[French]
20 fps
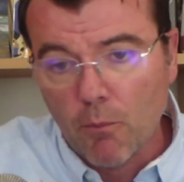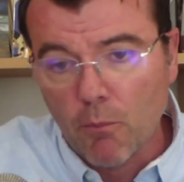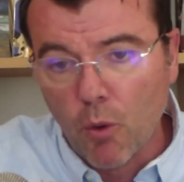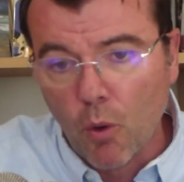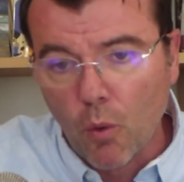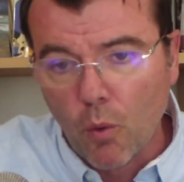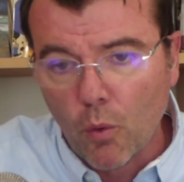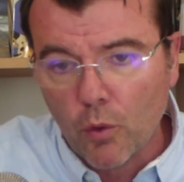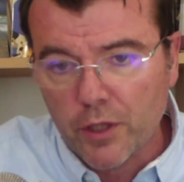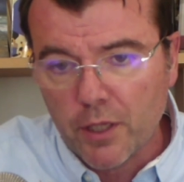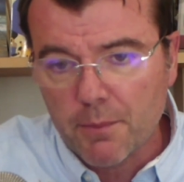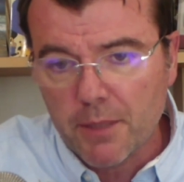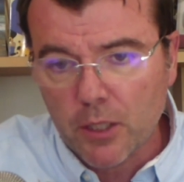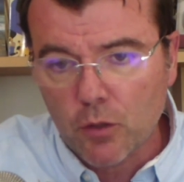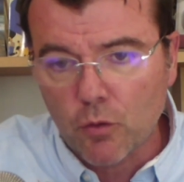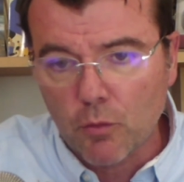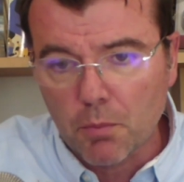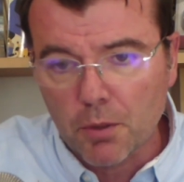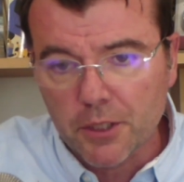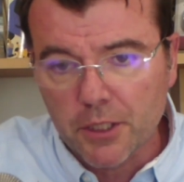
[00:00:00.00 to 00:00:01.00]
Bon, on a bien
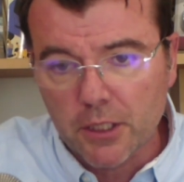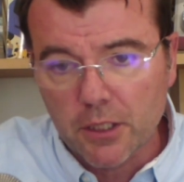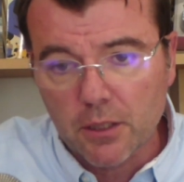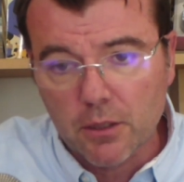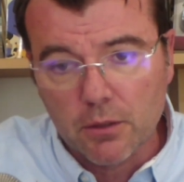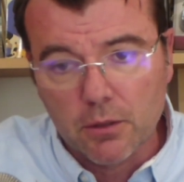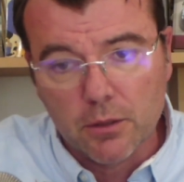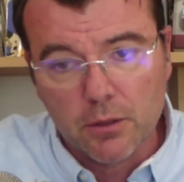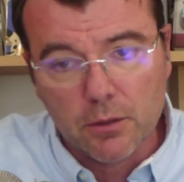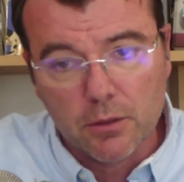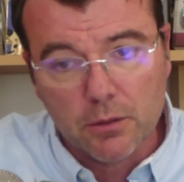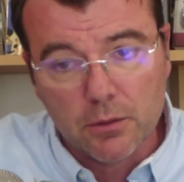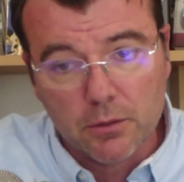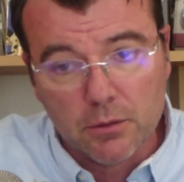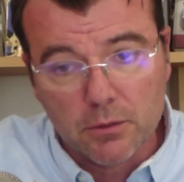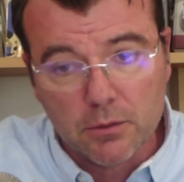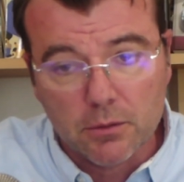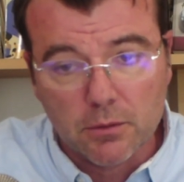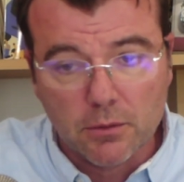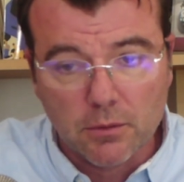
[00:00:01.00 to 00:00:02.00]
compris
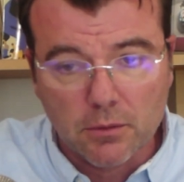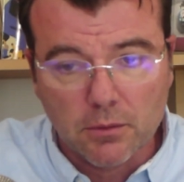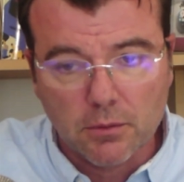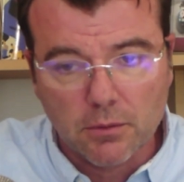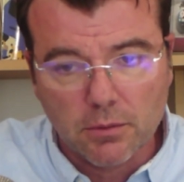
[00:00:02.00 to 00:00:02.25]
que